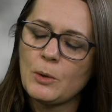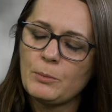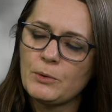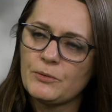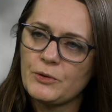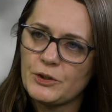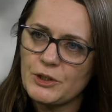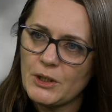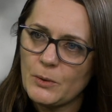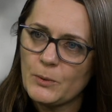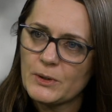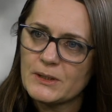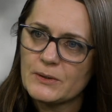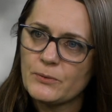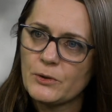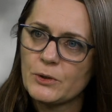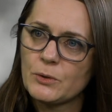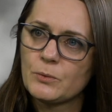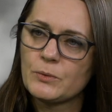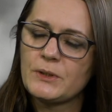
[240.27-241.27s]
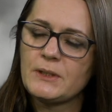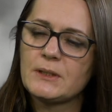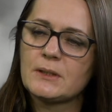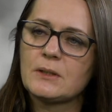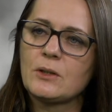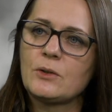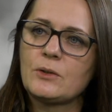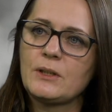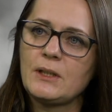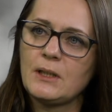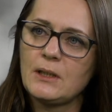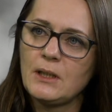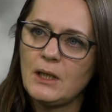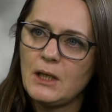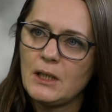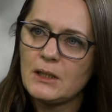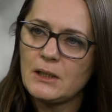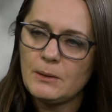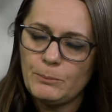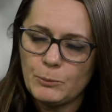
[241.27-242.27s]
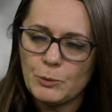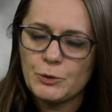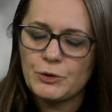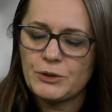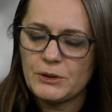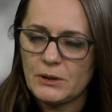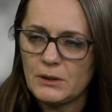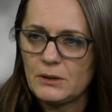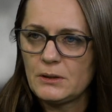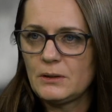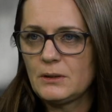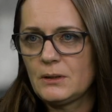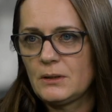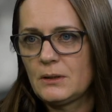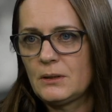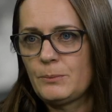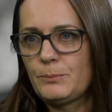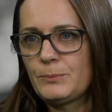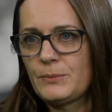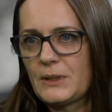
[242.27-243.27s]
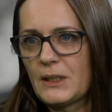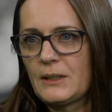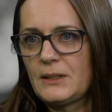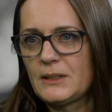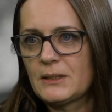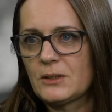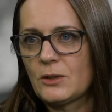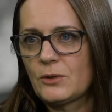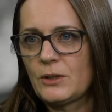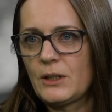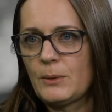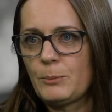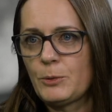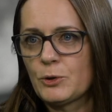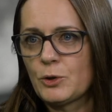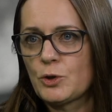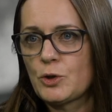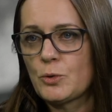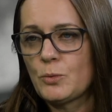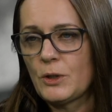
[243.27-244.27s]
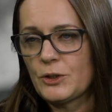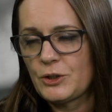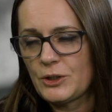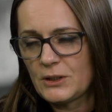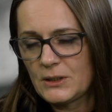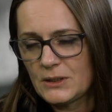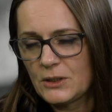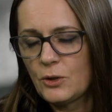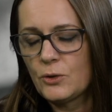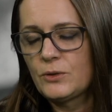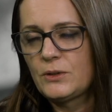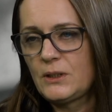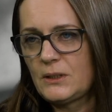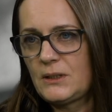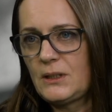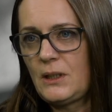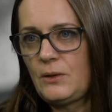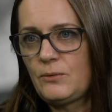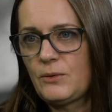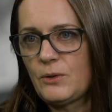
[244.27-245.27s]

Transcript: opowiedziała swoją historię i później ta historia potoczyła się zgodnie z jej